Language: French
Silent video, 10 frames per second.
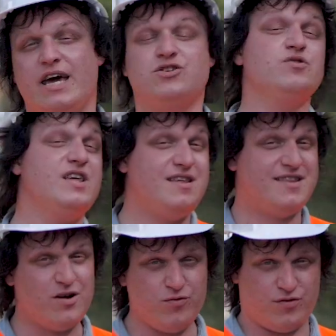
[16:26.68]
et je vous dis
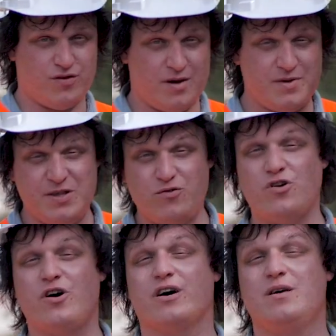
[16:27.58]
salut amis
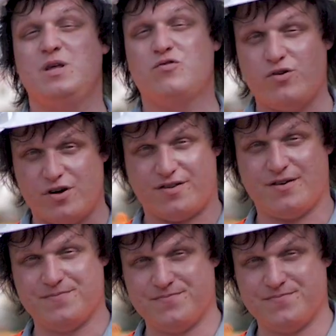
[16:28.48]
bidouilleurs et bidouilleuses.